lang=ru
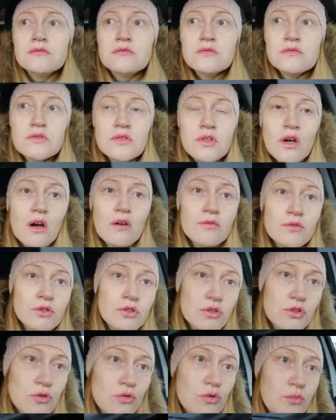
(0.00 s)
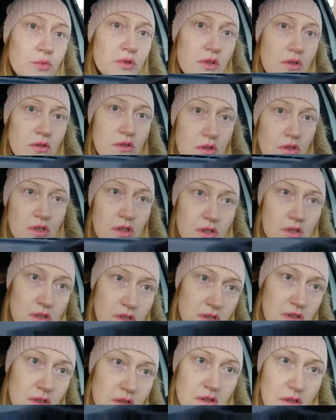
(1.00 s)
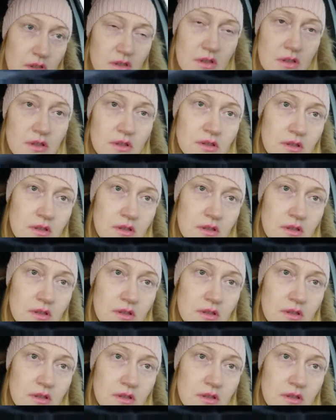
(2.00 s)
Да, вот эти домики интересные такие.